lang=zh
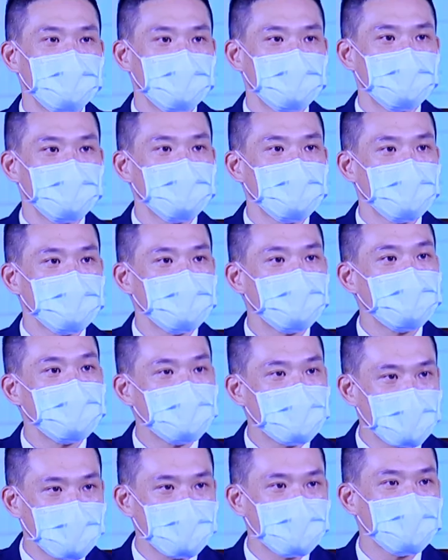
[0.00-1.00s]
这种
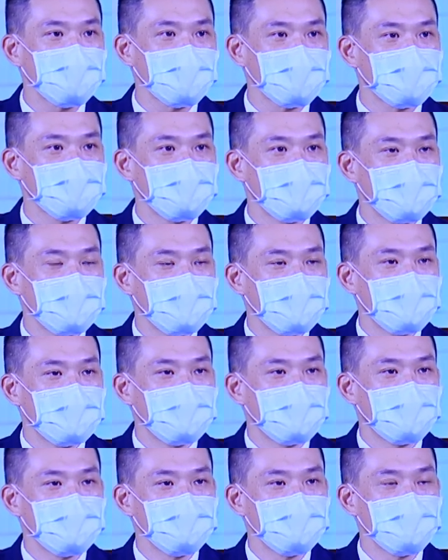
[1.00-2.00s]
心态上，对，
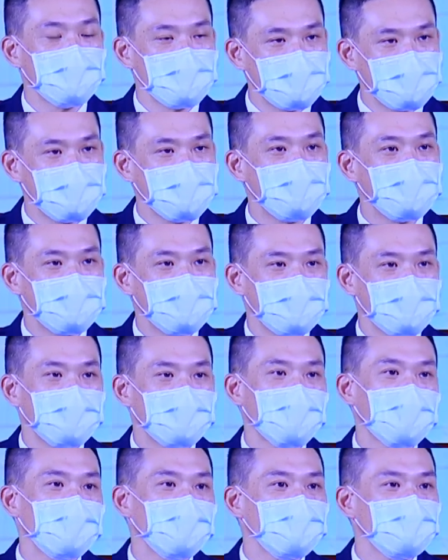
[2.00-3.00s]
哦，这种积极的
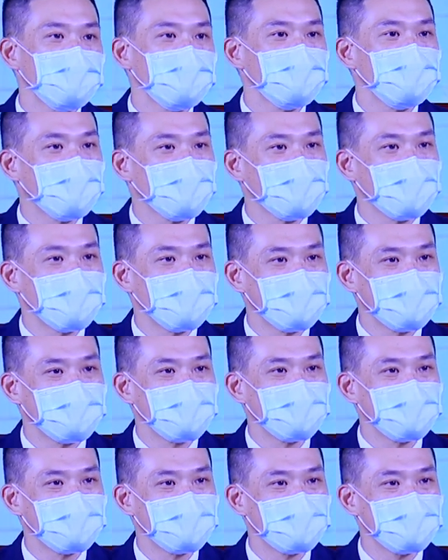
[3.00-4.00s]
态度是有关系。对
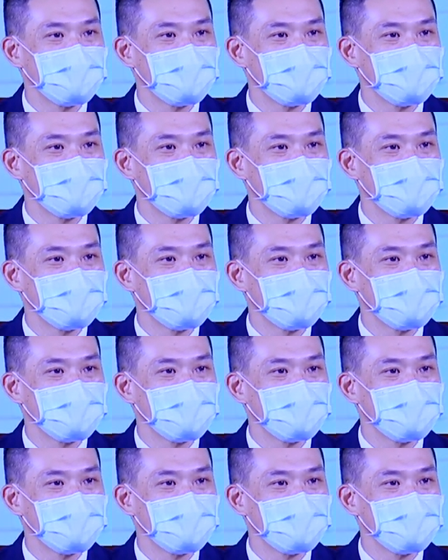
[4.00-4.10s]
对，因为有